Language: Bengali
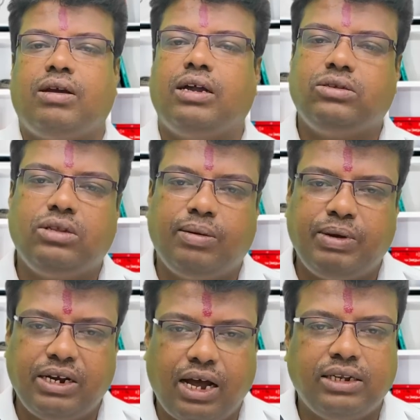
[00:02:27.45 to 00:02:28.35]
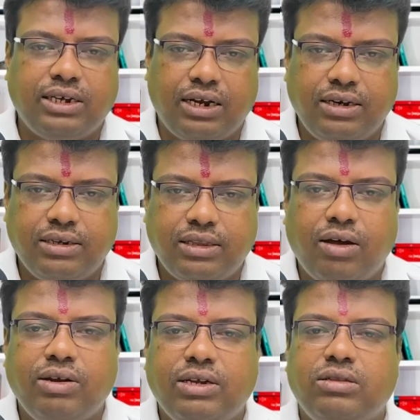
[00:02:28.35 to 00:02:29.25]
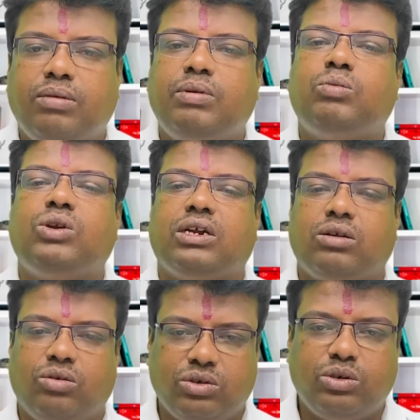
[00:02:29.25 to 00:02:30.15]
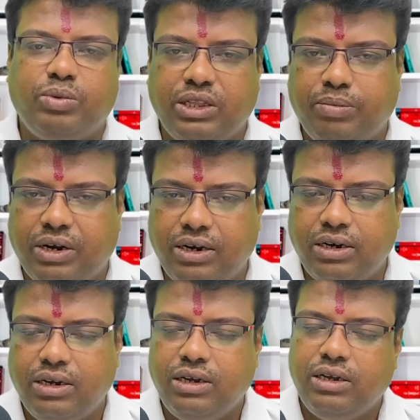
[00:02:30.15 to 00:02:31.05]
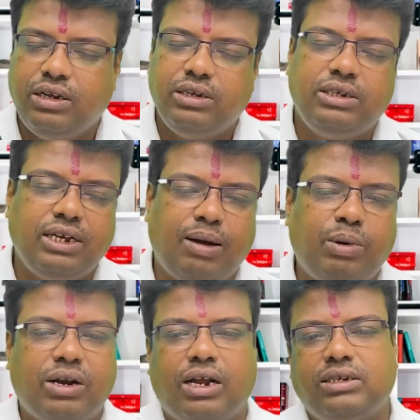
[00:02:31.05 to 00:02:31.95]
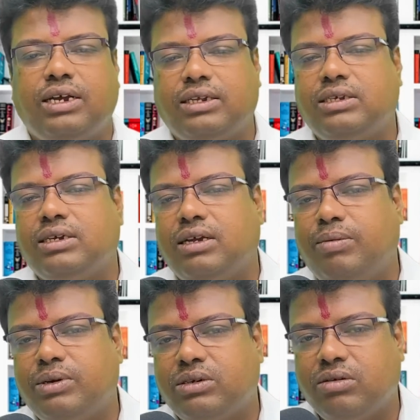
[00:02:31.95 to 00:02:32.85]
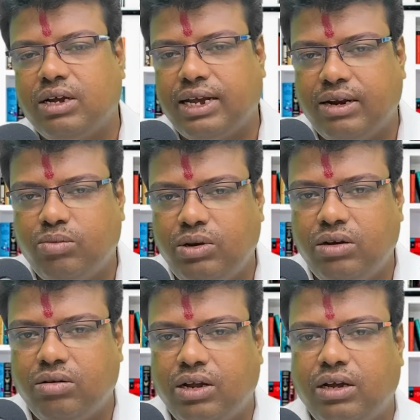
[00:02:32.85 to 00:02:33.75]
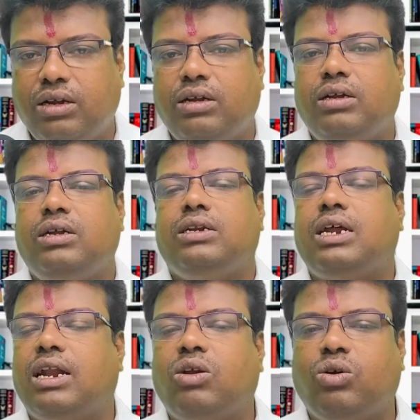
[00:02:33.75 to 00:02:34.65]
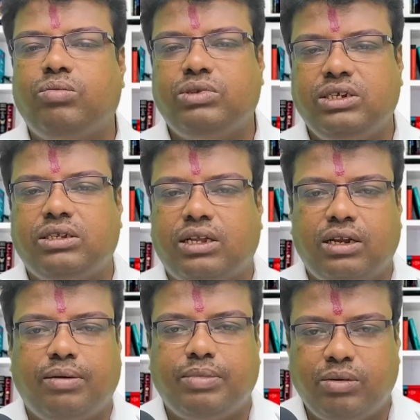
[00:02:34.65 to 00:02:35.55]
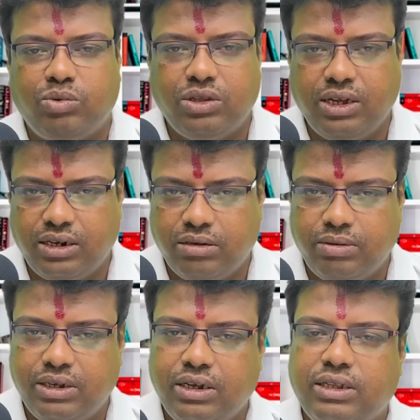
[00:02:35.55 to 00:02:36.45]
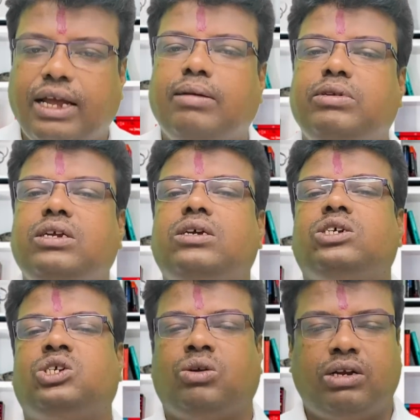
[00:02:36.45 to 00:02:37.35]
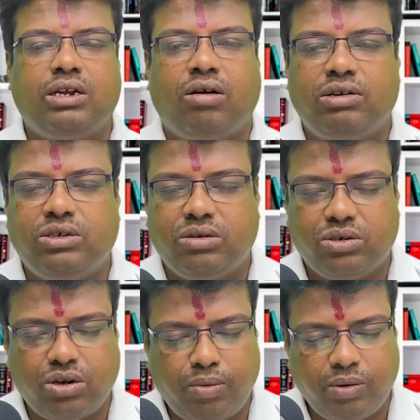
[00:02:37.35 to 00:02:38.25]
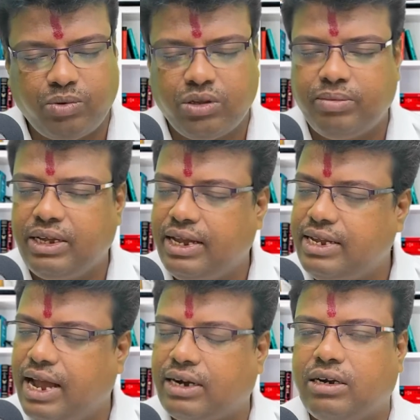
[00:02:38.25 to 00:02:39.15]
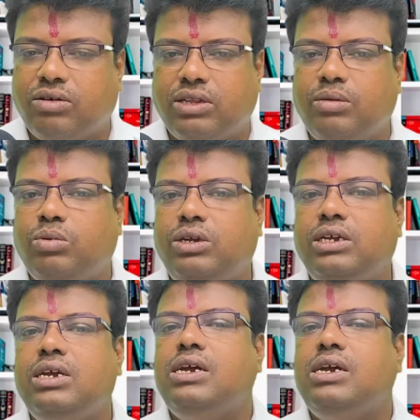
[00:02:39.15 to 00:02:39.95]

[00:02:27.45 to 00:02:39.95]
আর যদি আপনি না জানেন তাহলে কিন্তু আপনি মনে একটা কষ্ট পেতে পারেন যে আমার রাশি আছে আমার সঙ্গে কেন মিলল না নানা রকম চিন্তাধারা আপনার মধ্যে আসবে তাই আমি সঠিক হওয়ার জন্য সবার প্রথমে এই একটা কথাই বলি